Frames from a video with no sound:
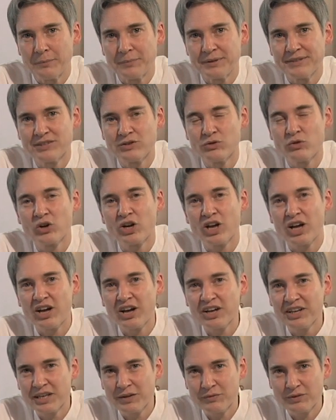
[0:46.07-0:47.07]
Mais c'est donc
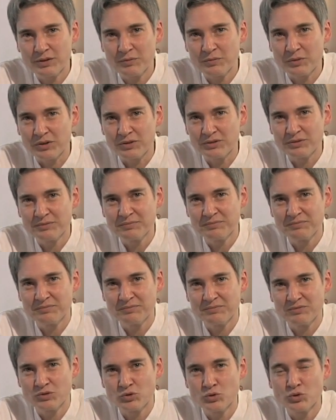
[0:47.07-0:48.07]
un événement,
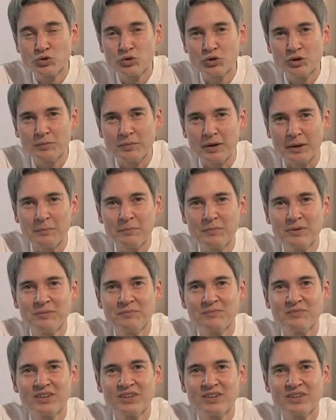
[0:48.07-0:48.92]
toujours le même,